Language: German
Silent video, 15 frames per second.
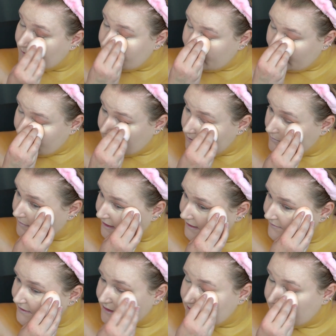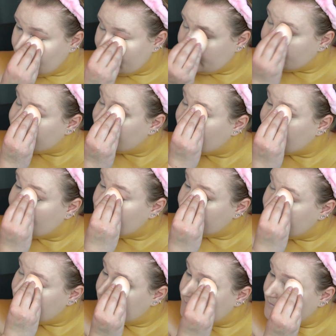Ähm, einfach damit die
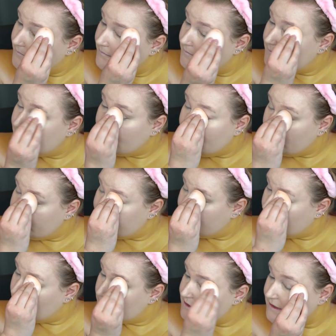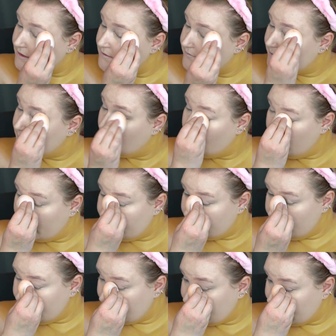Farben vom unteren und vom oberen
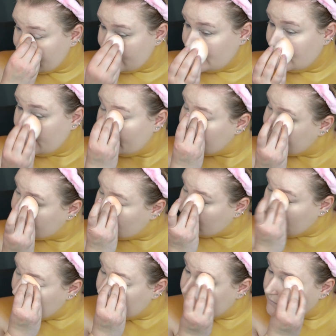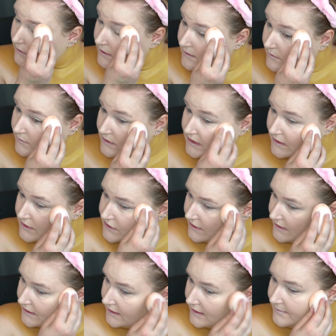Wimpernkranz nicht so einen ganz dollen
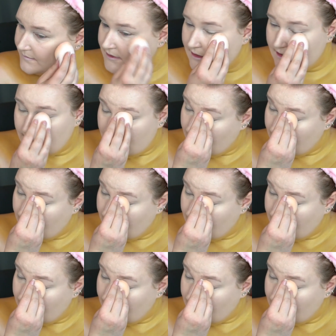Unterschied haben.